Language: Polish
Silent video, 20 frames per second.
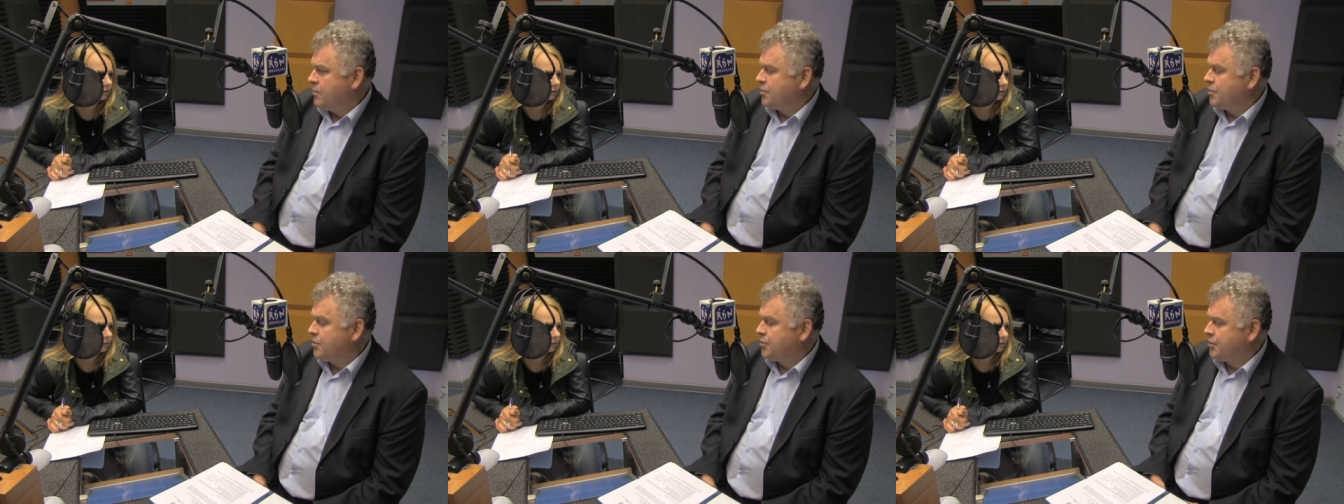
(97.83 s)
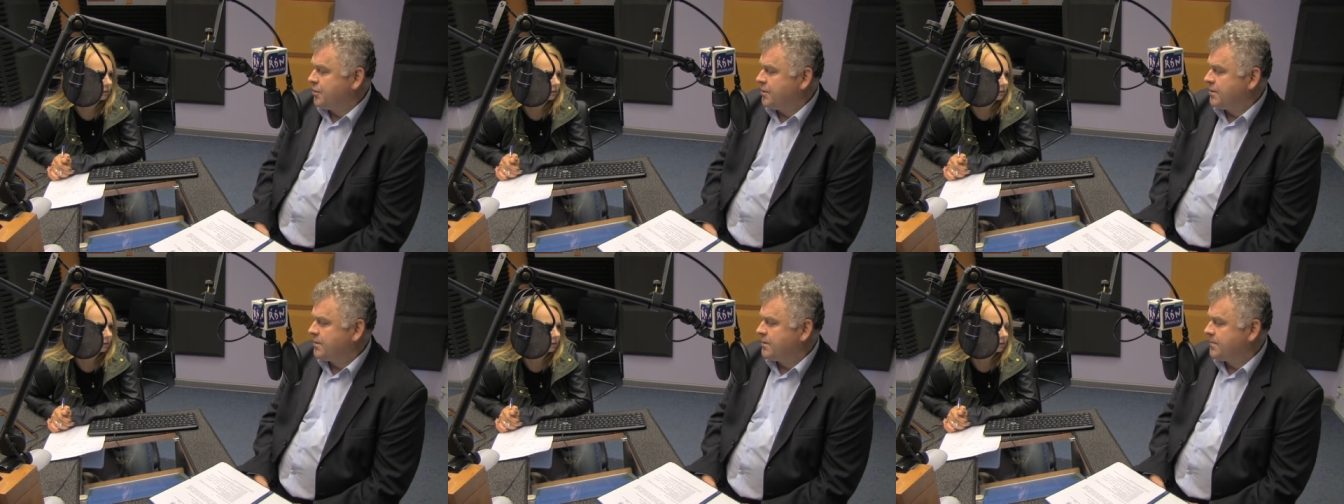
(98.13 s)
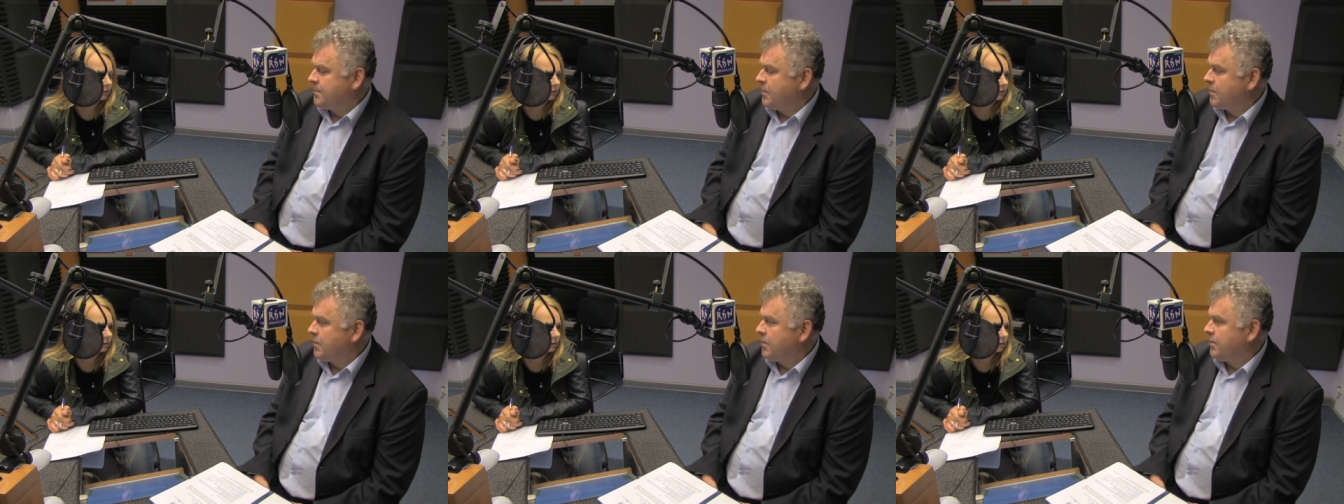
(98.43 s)
młodzież
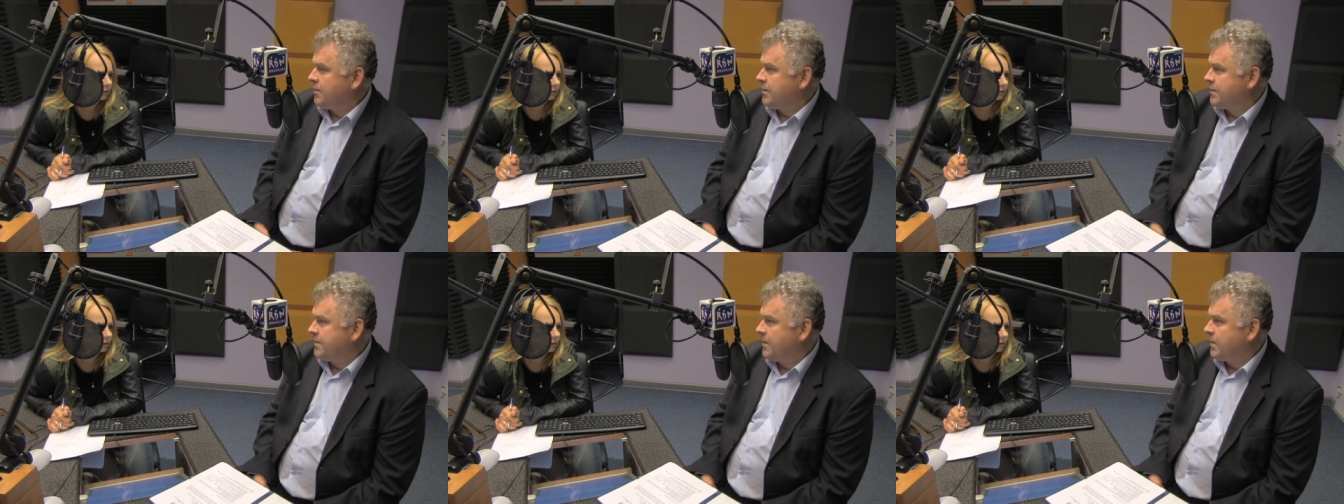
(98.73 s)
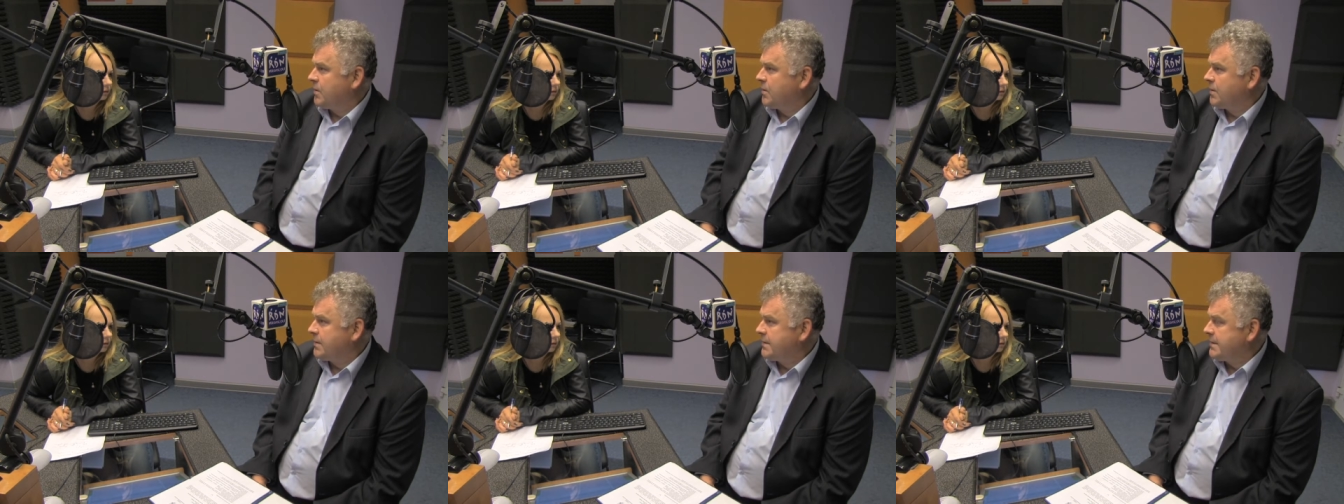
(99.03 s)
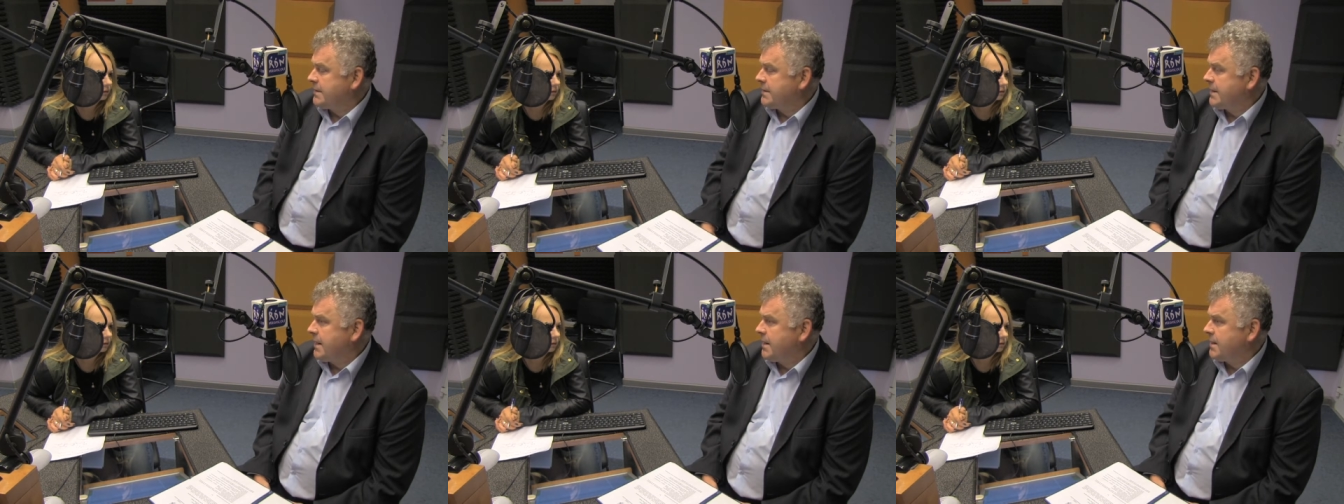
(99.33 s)
sporo, sporo
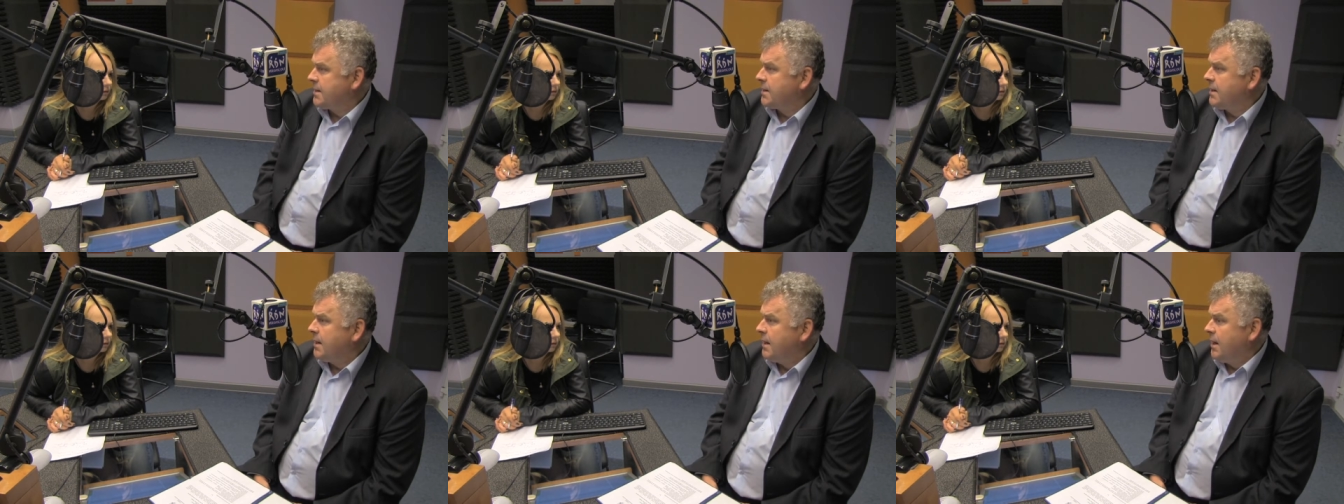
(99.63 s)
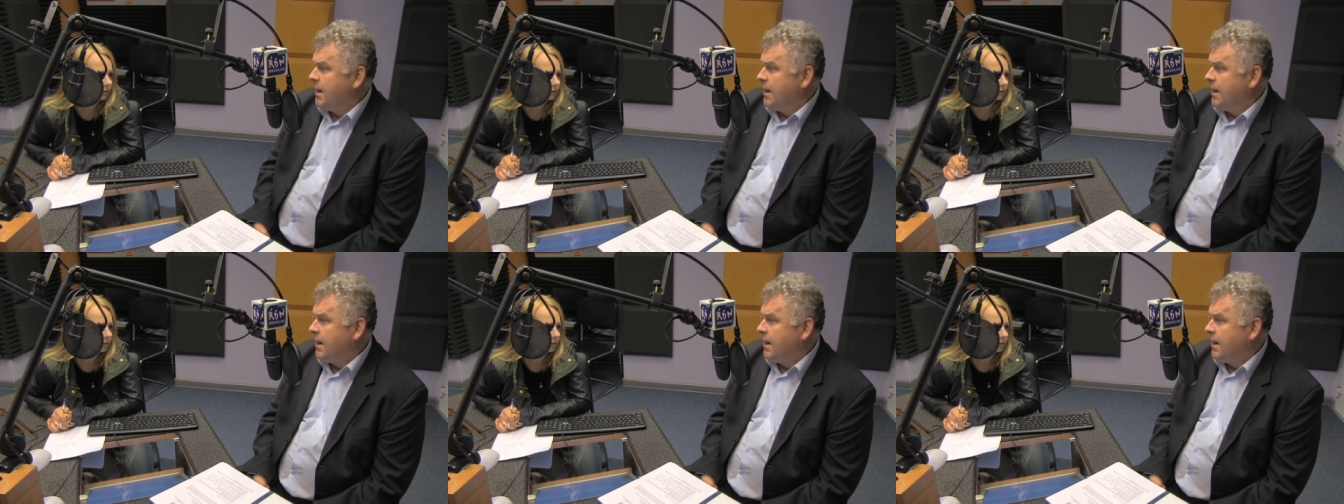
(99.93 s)
zyskali.